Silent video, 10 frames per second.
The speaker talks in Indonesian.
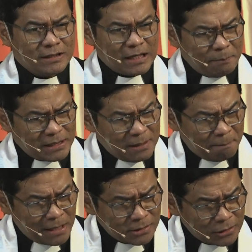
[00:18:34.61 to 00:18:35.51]
dan pada
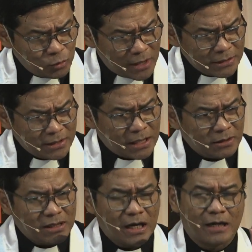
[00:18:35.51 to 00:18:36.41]
masa tuanya dia
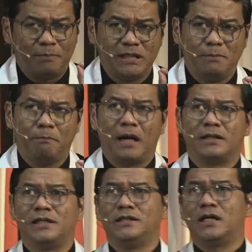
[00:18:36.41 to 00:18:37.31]
tidak akan menyimpang
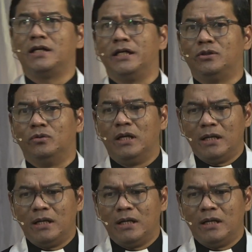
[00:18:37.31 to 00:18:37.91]
dari jalan itu.